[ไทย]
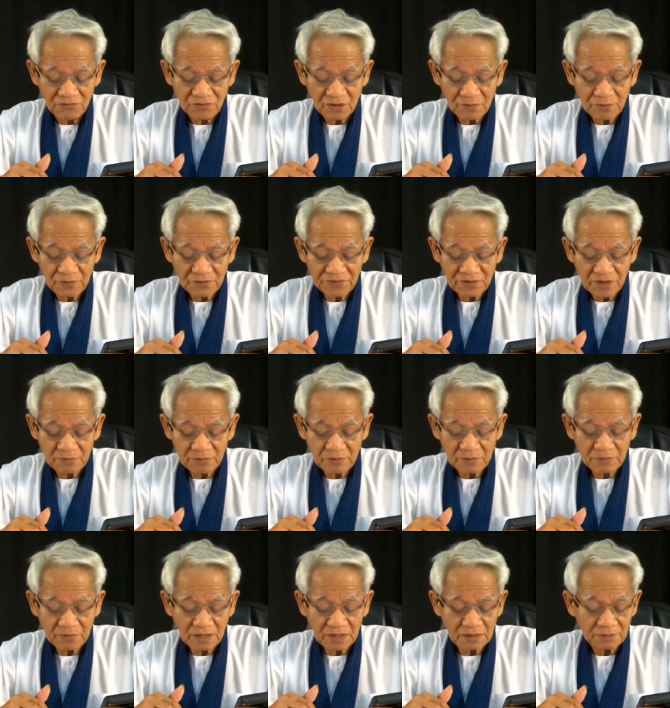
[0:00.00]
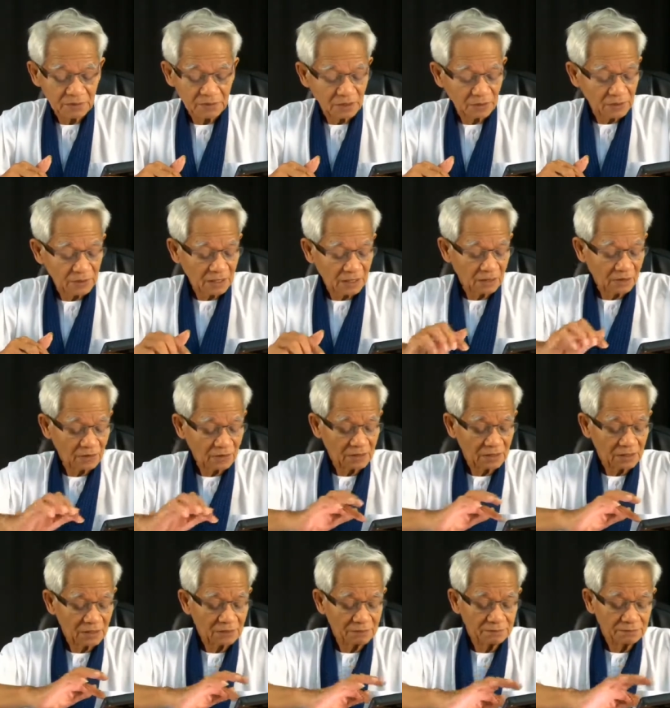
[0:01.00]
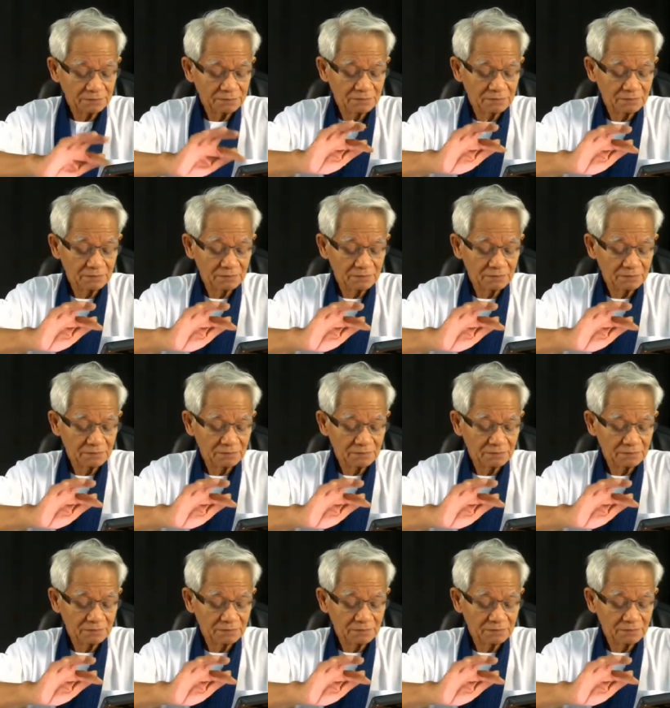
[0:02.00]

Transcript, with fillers: ฟังภาษาใหม่ๆเผื่อมันเข้านะครับ